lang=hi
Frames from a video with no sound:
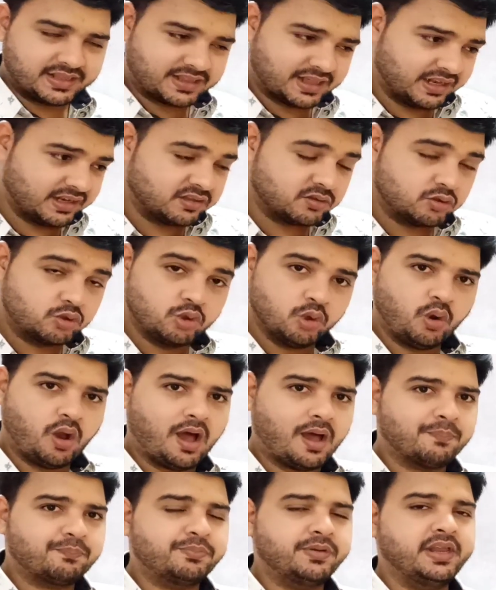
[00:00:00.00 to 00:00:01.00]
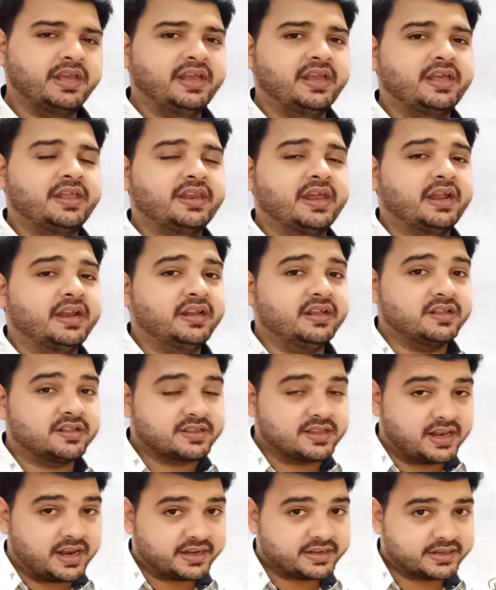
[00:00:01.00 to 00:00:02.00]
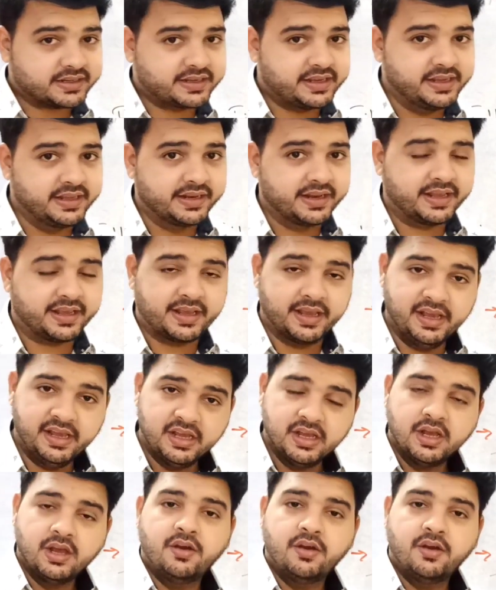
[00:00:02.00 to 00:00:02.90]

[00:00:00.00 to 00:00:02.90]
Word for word: ऐसा जो आपने एरिया सेलेक्ट किए रहेंगे